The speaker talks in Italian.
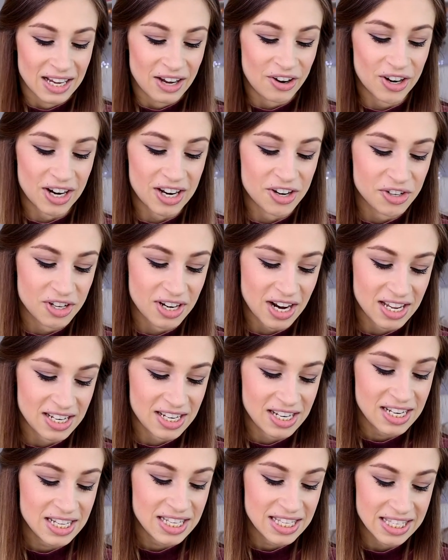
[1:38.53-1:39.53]
Ora io direi
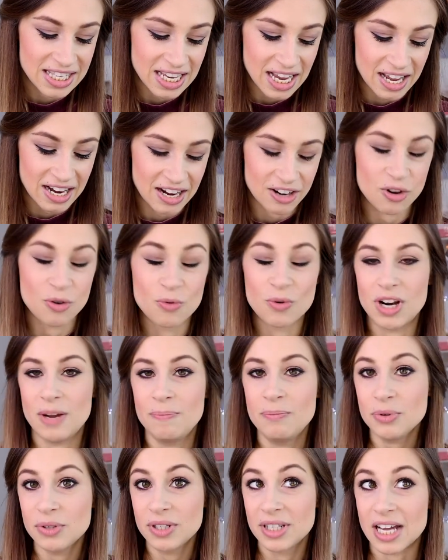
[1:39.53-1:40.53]
di iniziare con quelle
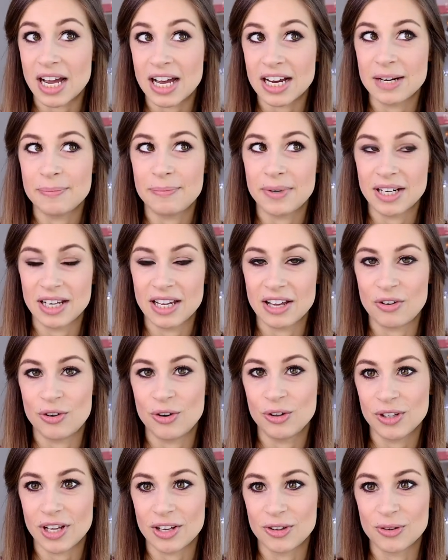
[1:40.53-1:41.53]
più chiare perché ho
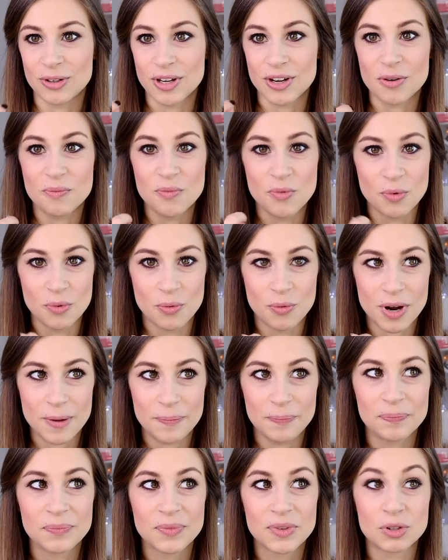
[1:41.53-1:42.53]
notato che
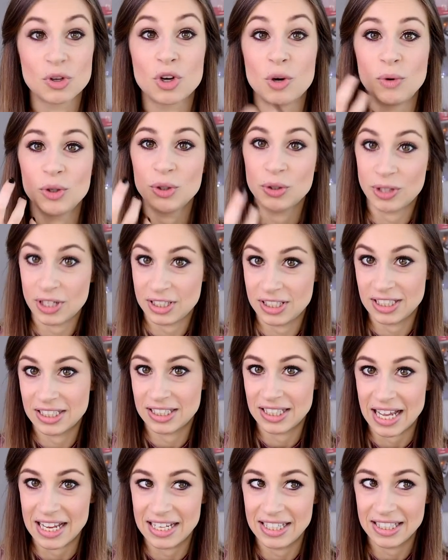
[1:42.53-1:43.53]
comunque sono molto
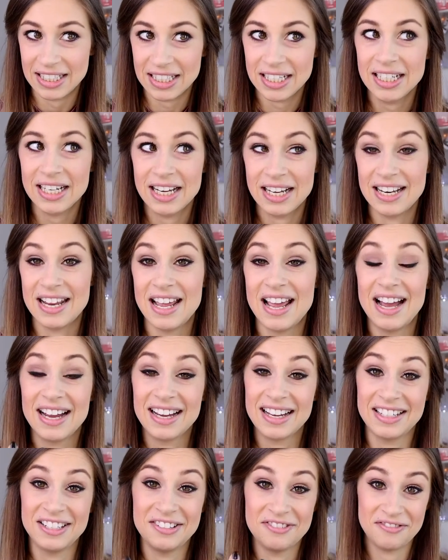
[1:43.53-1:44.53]
resistenti ed è
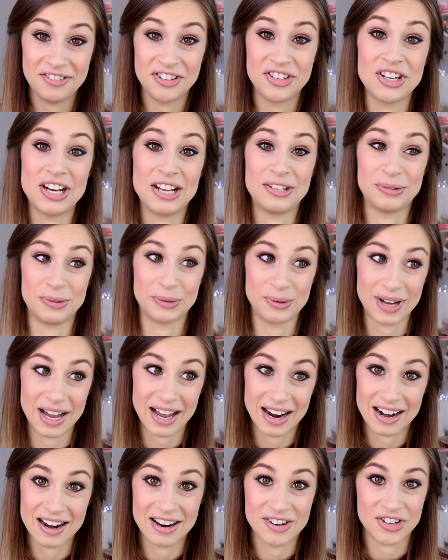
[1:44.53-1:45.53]
anche difficile
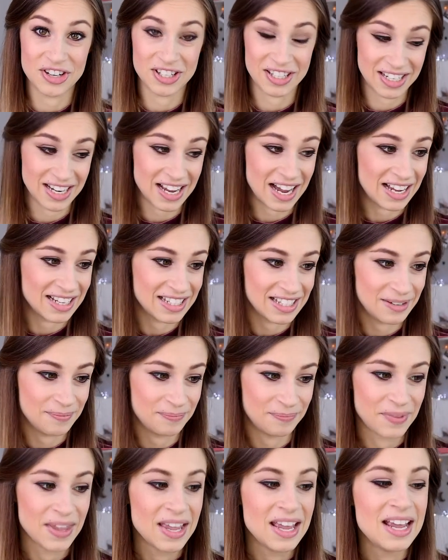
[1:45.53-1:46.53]
struccarle in certi casi,
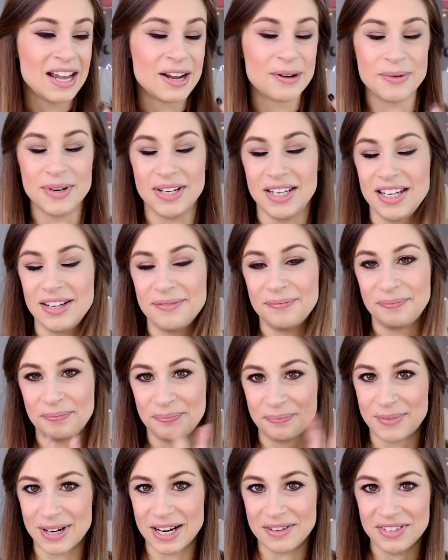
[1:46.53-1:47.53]
quindi
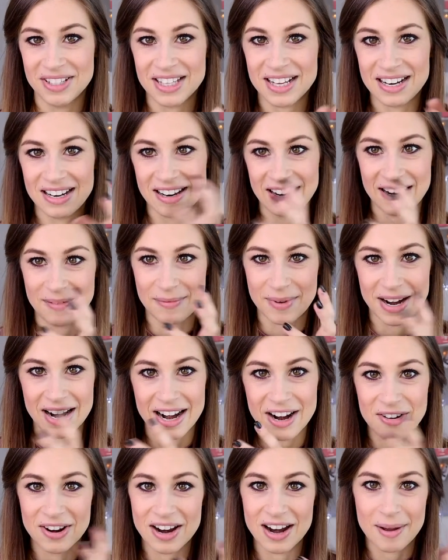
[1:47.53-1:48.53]
per evitare di
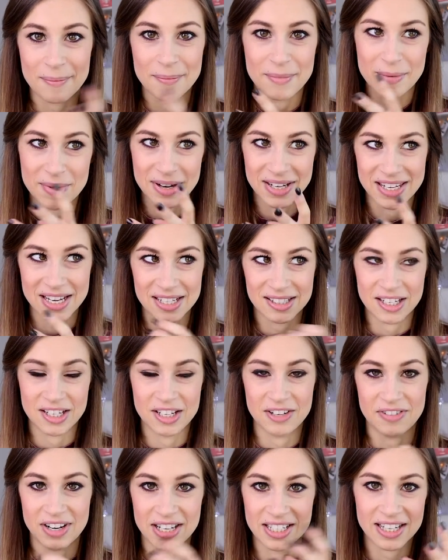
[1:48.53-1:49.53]
rimanere con le labbra macchiate e
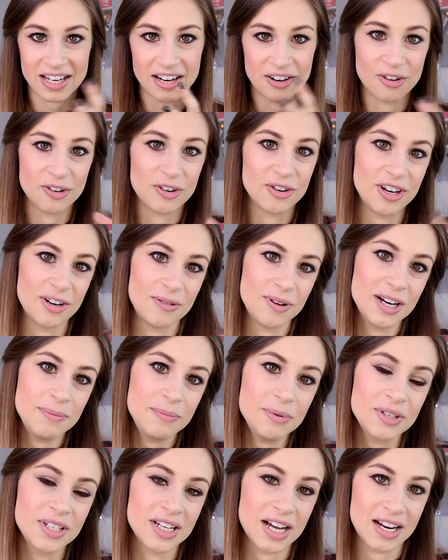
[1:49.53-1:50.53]
di falsare i colori quelle
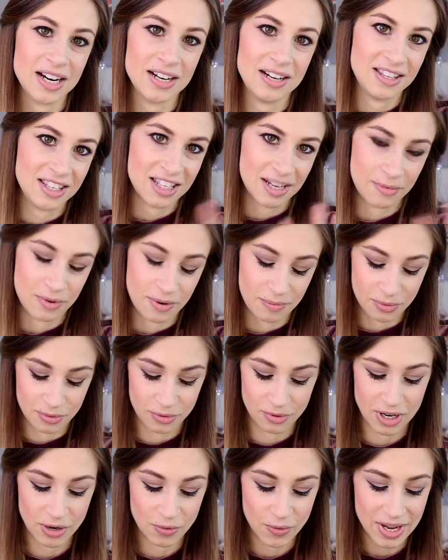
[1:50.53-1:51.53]
più chiare iniziamo
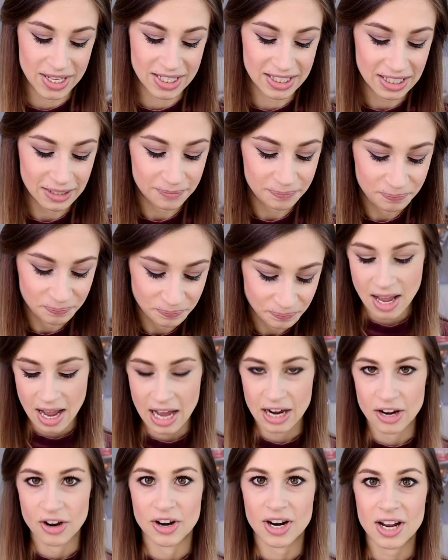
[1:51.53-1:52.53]
appunto da queste.
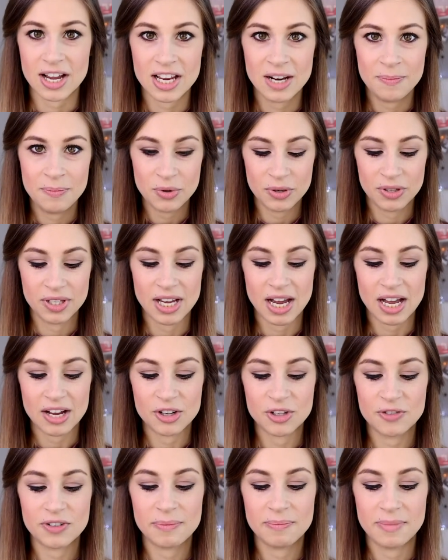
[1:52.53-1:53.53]
Allora, il più
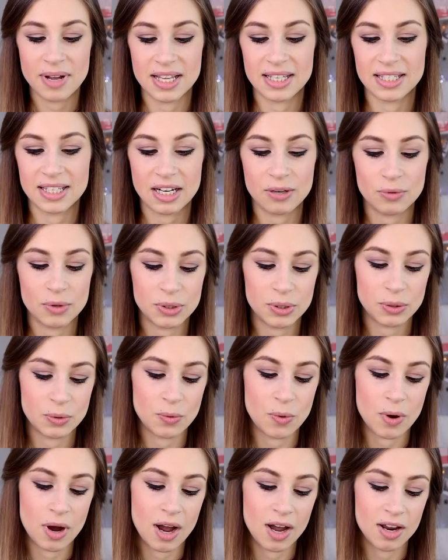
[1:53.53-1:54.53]
chiaro dovrebbe essere questo
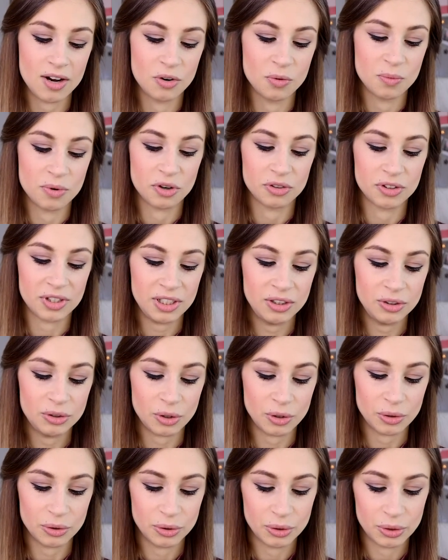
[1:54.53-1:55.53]
qua, il numero
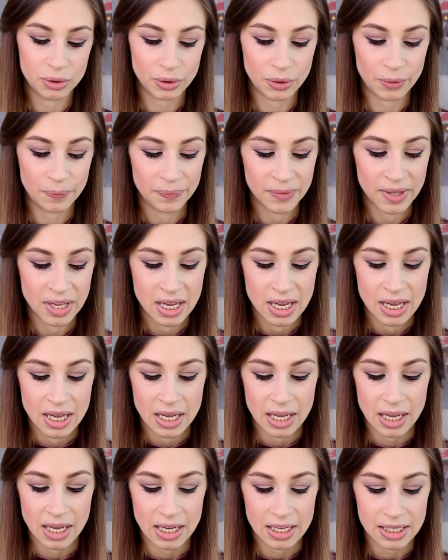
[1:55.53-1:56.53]
38
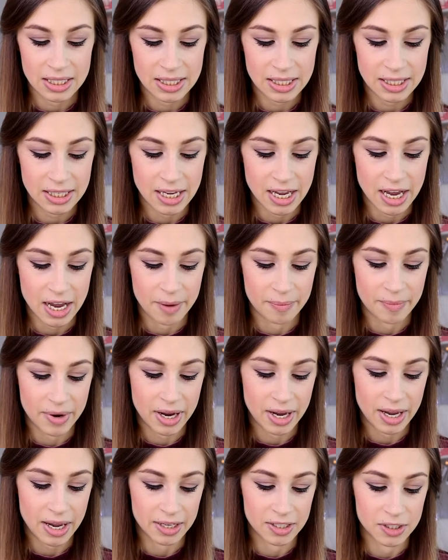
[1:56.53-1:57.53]
eh, si
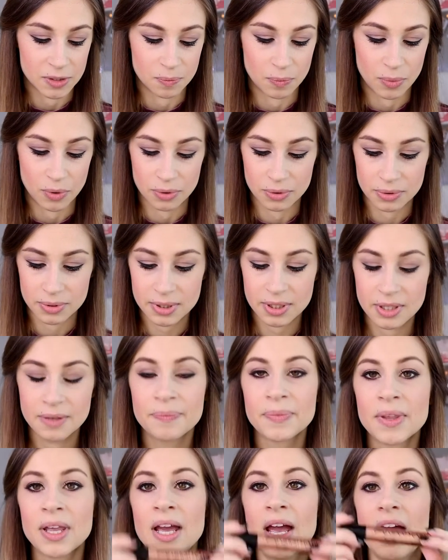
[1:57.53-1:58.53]
chiama Exposed
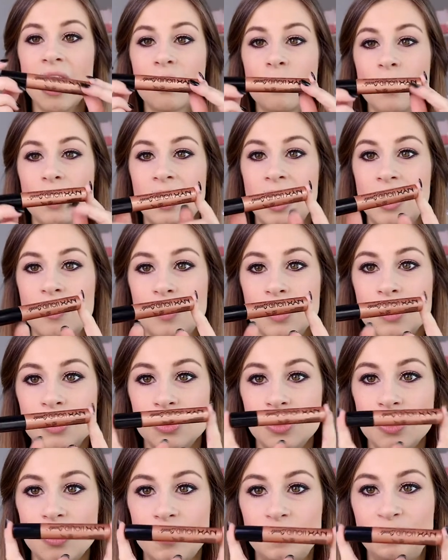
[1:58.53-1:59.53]
ecco, ed è
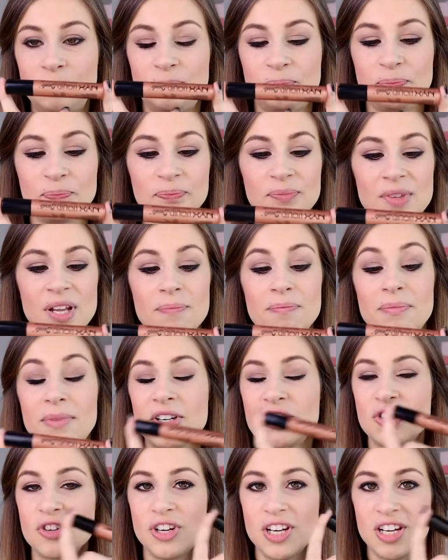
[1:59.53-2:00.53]
questo um,
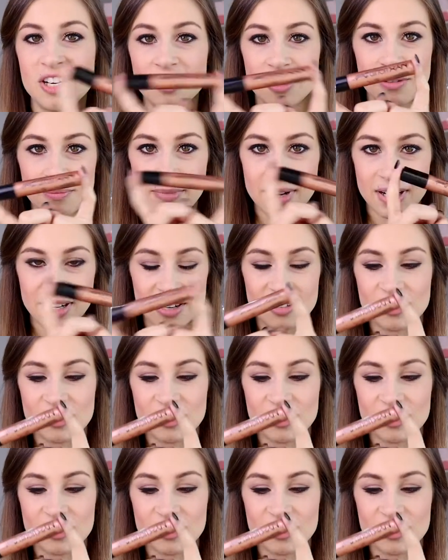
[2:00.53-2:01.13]
barra